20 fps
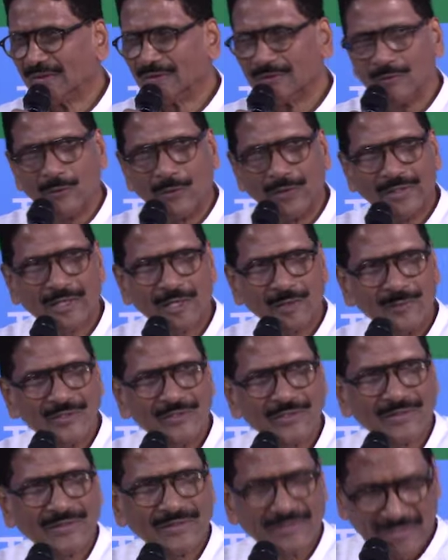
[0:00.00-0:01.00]
యుఎన్
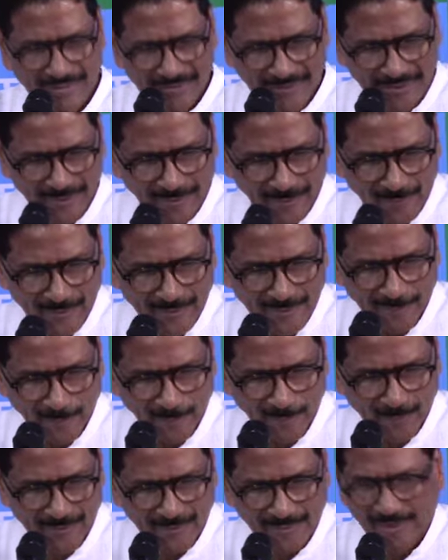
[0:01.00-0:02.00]
కమిషన్ ఆన్ సస్టైనబుల్
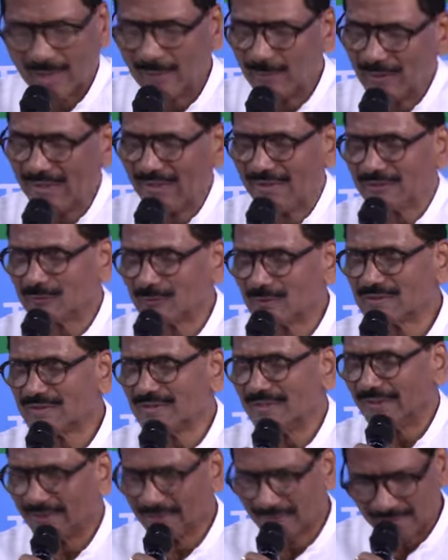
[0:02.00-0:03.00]
డెవలప్మెంట్ కమల్నాథ్ వాజ్
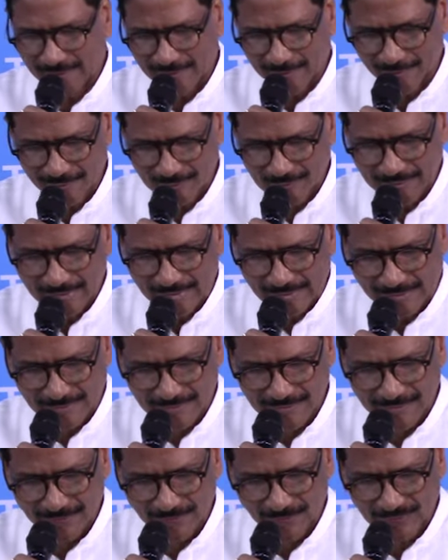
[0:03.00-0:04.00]
ది లీడర్ ఆఫ్ ది
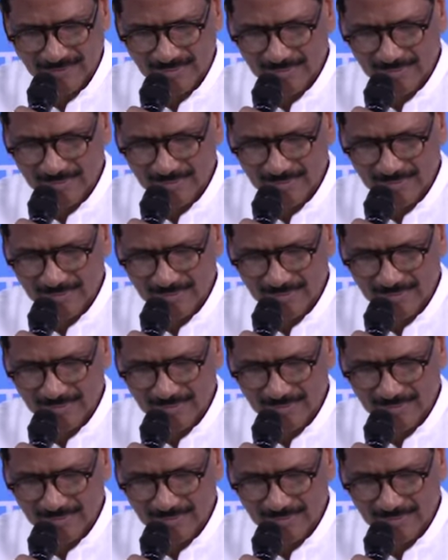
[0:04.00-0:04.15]
డెలిగేషన్